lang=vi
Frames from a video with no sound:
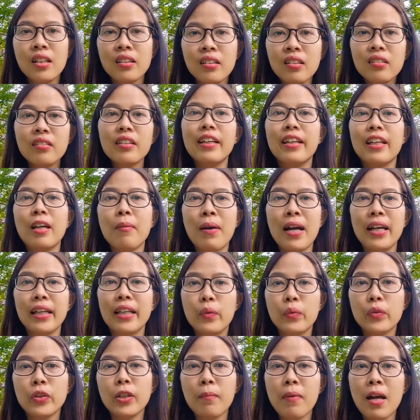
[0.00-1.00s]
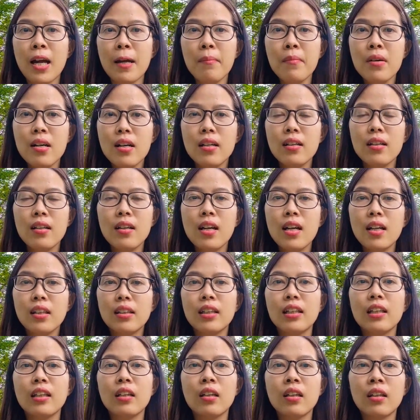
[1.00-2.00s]
Nhưng đến năm 2020
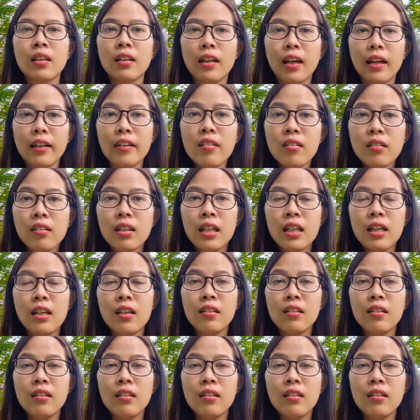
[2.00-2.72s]
thì cái nước